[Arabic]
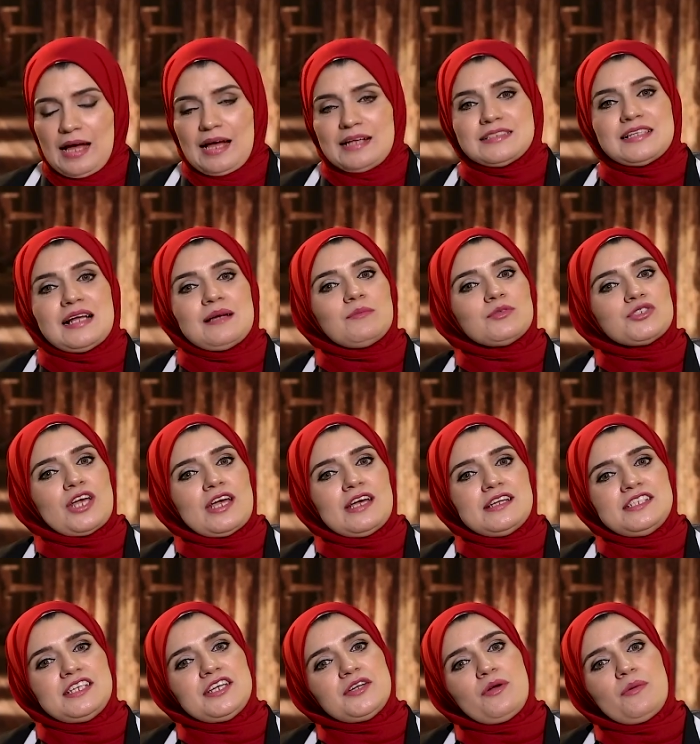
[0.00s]
أعزائي
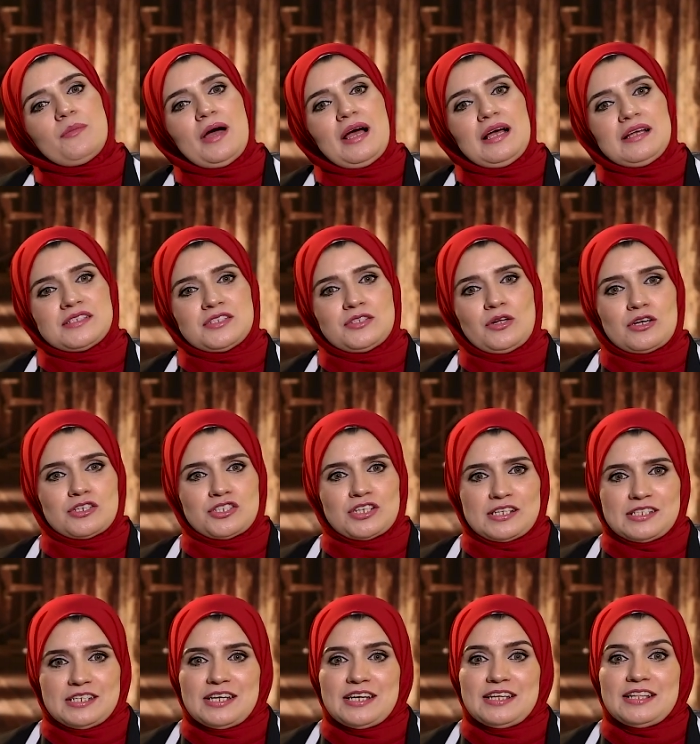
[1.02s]
المشاهدين ومع إصدار
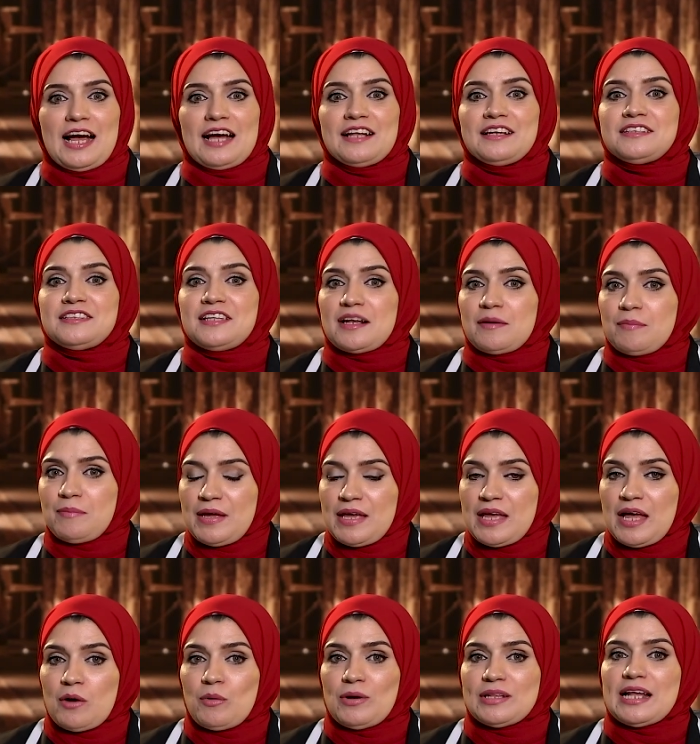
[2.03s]
جديد عن
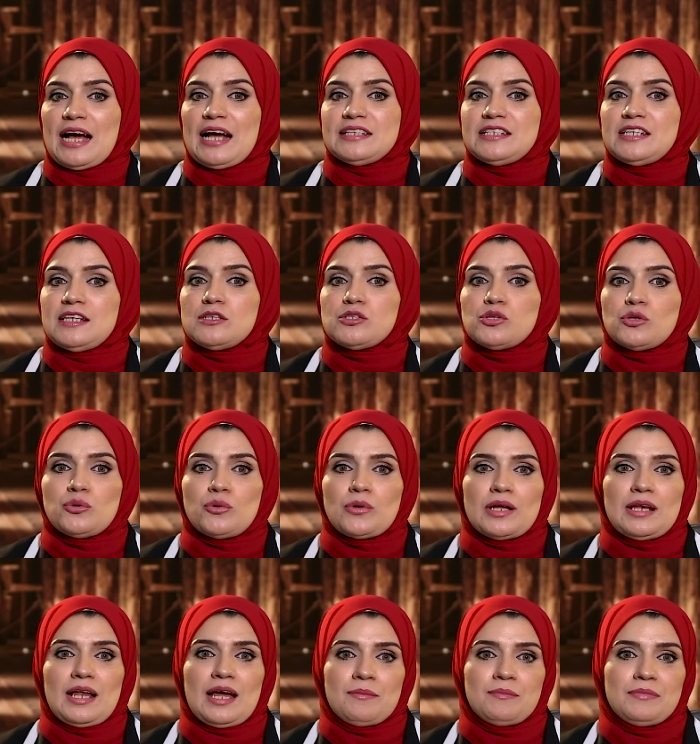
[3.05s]
التربية وتعديل
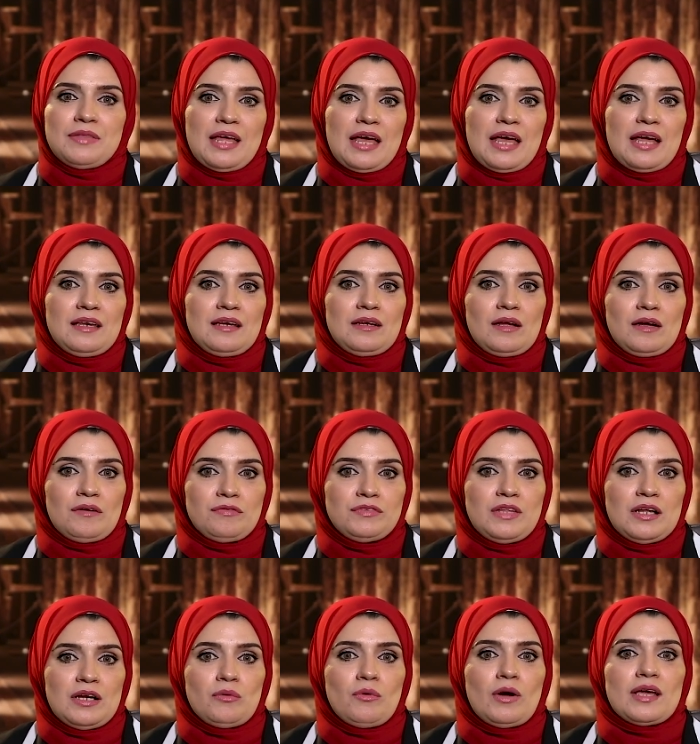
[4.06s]
سلوك الأبناء
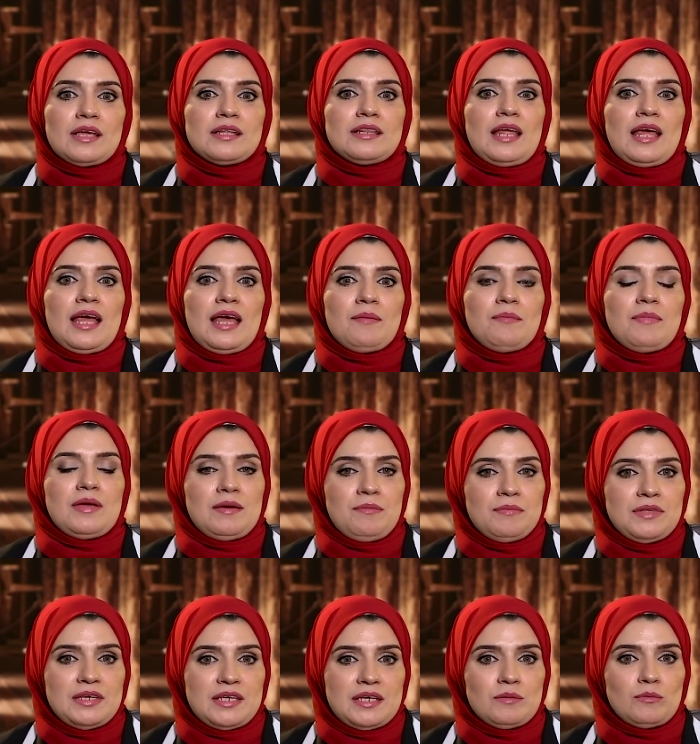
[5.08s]
للأفضل وكتاب
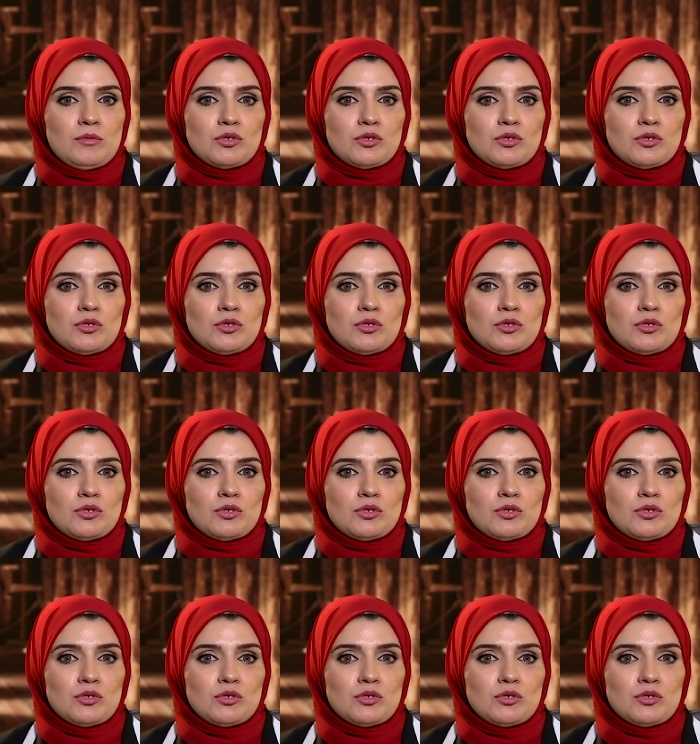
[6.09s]
ابني